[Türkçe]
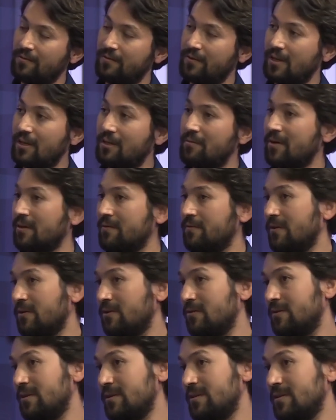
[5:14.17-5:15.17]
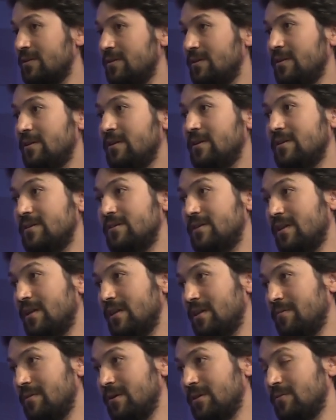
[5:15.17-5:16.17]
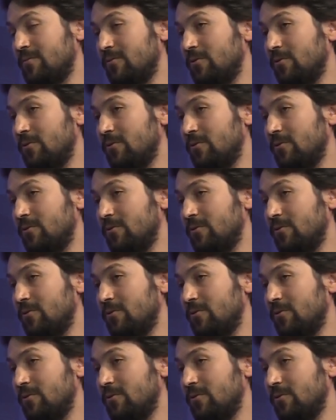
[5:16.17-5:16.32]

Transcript: Fen Edebiyat Fakültesi'nin İngiliz Dili Edebiyatı